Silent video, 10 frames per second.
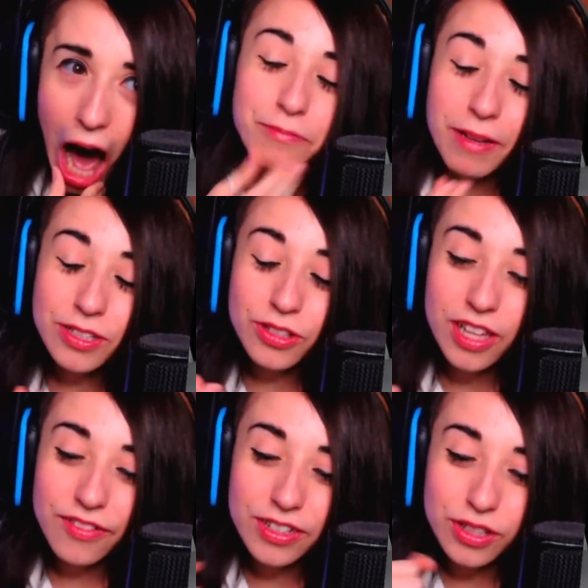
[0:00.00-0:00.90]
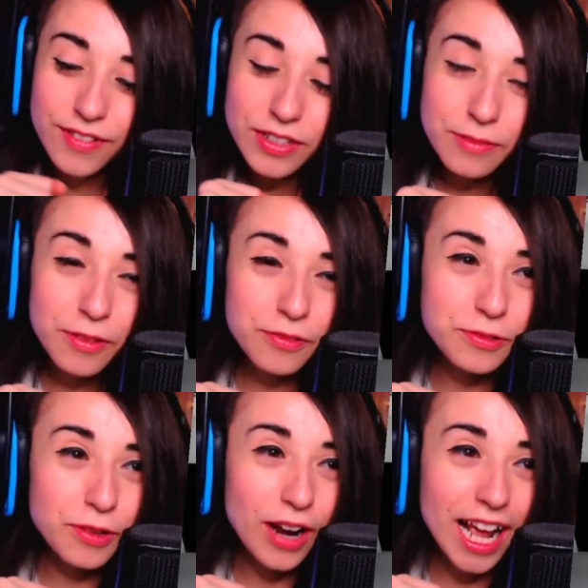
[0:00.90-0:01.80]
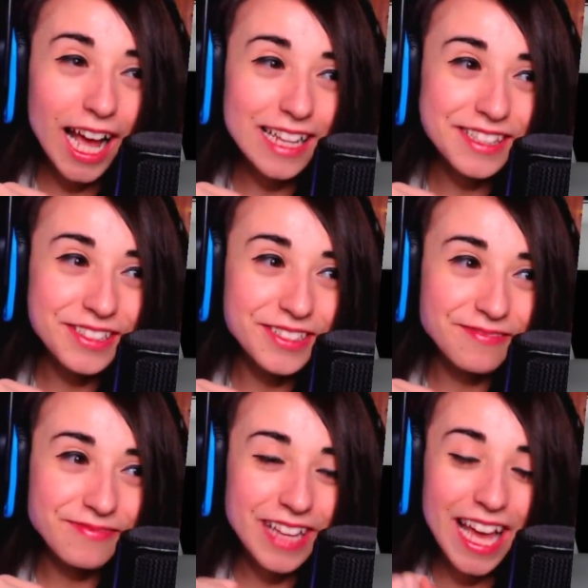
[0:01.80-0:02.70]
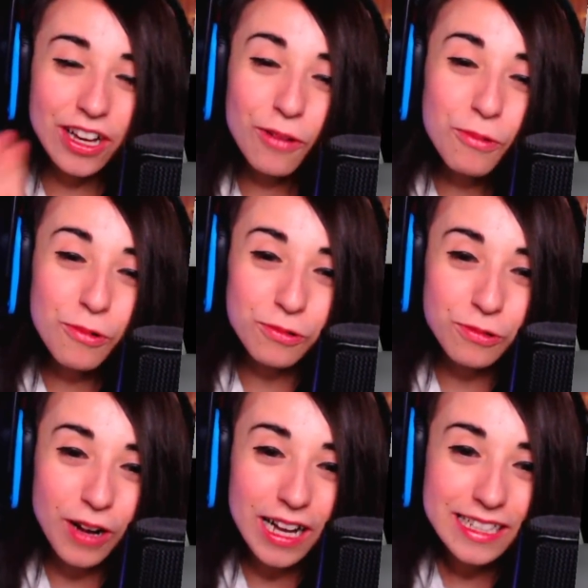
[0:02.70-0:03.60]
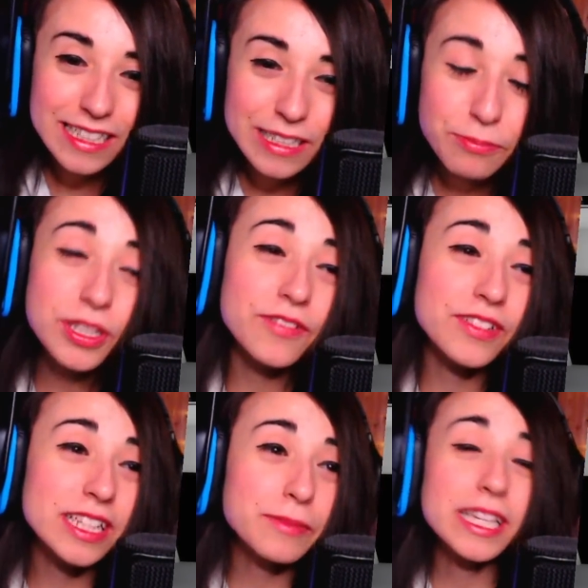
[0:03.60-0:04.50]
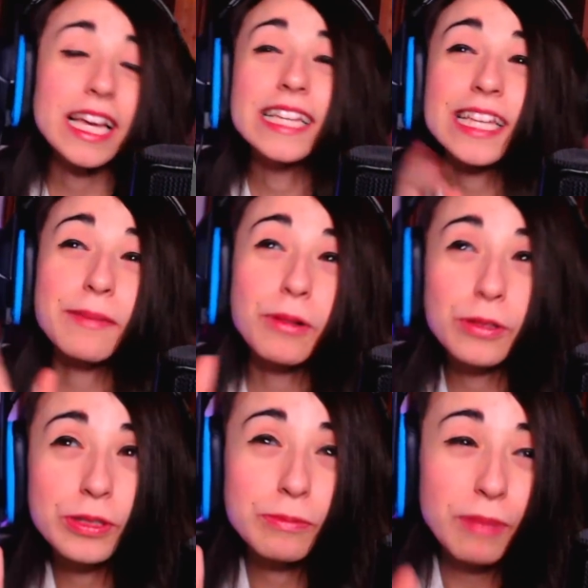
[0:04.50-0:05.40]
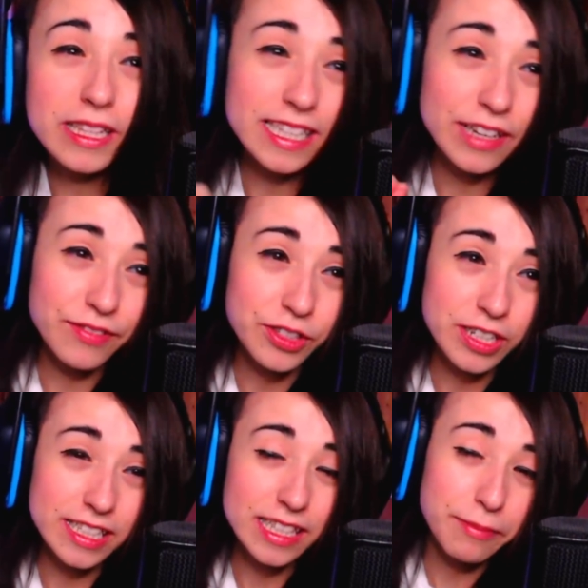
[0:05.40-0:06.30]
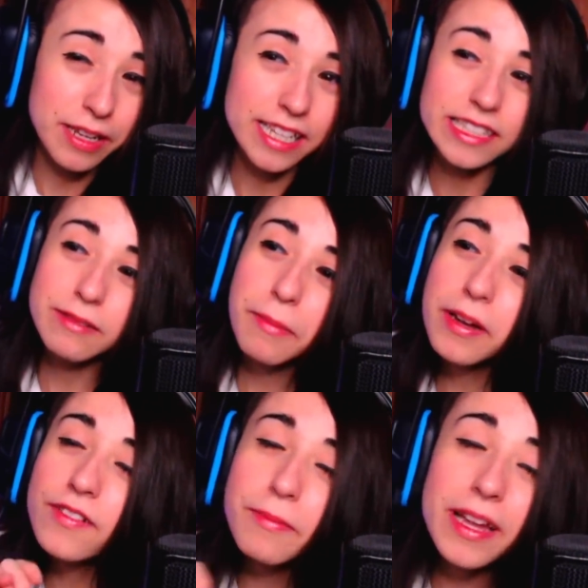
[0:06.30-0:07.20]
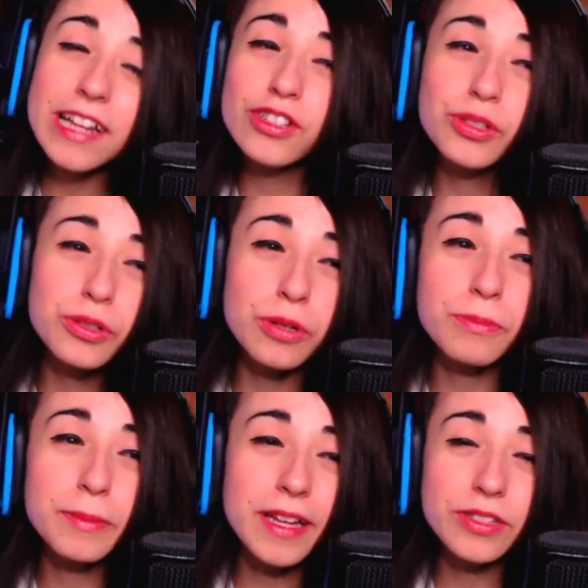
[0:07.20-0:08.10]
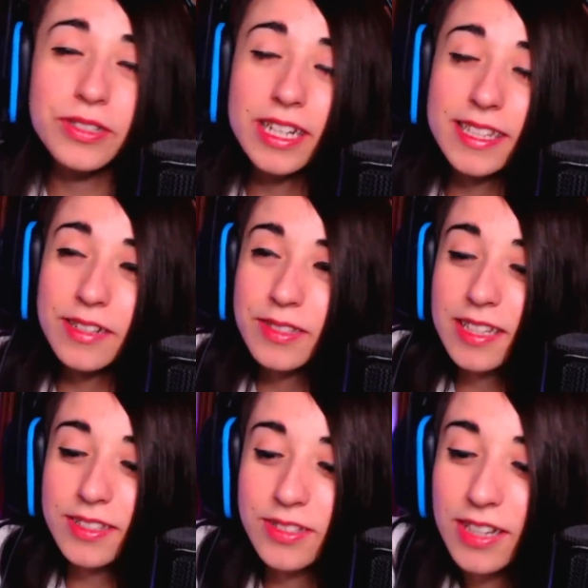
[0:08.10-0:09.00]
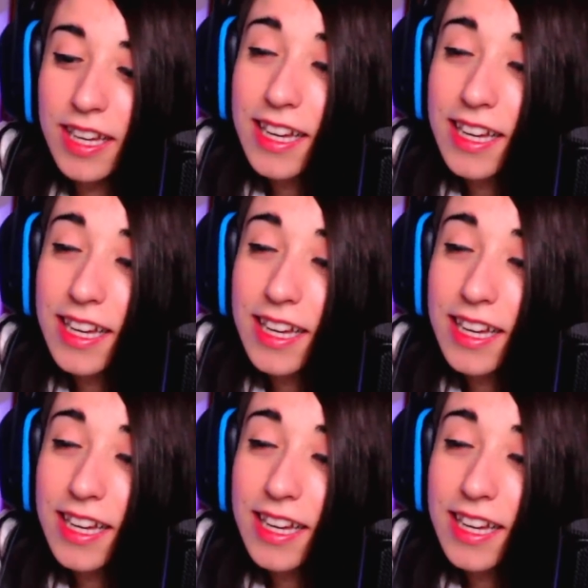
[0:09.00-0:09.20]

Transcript: Penso di aver trovato il mio futuro ragazzo. E comunque, Potevi dirmi sei molto simpatica invece che sei bellissima, però va bene, accetto il complimento, grazie lo stesso.